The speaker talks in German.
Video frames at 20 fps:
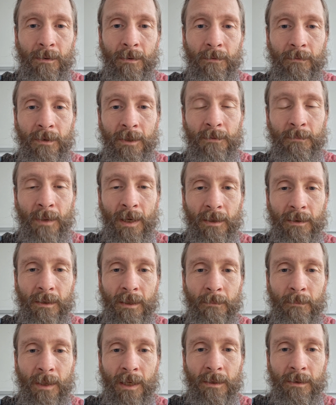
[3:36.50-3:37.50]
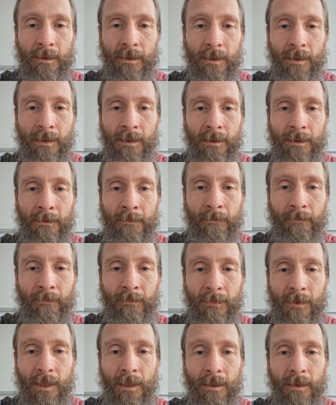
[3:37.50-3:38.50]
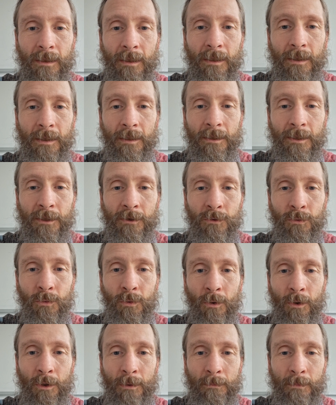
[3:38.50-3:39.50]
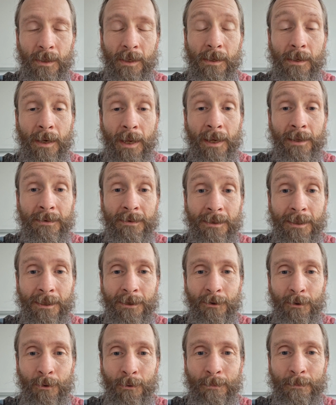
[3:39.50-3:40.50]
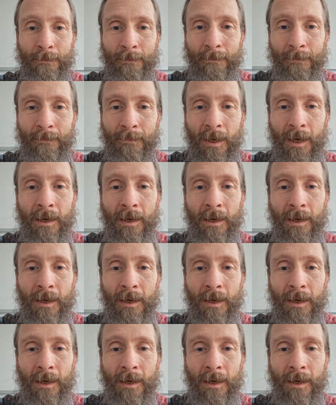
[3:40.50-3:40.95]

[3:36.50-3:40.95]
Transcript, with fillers: Und was machen dann manche? Die, die nicht dazugehören, bilden extra Gruppen.